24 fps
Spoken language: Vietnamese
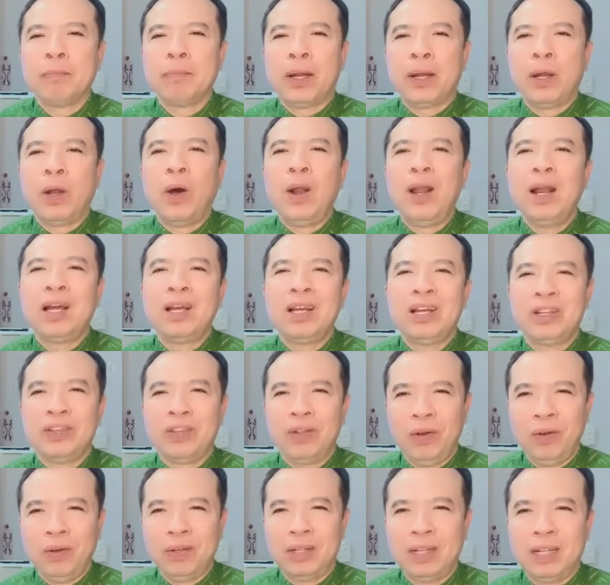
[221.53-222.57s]
mà đó là
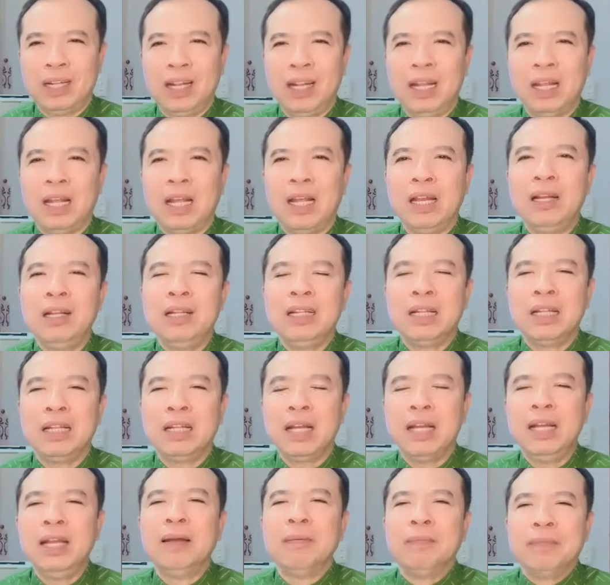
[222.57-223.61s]
người tốt thì cái đức
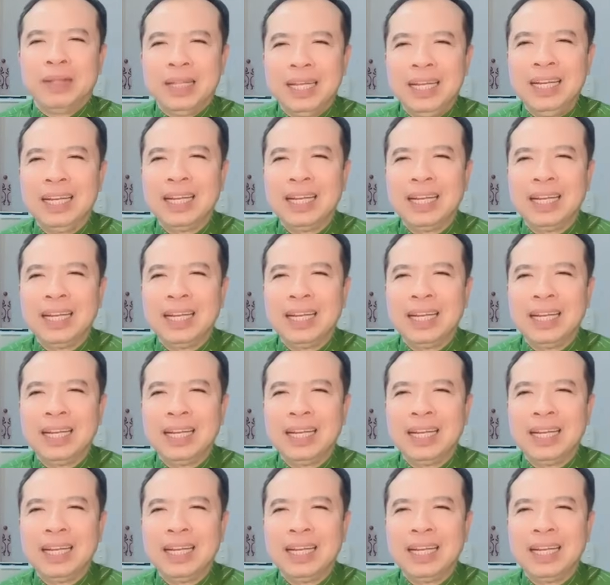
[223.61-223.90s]
cái niềm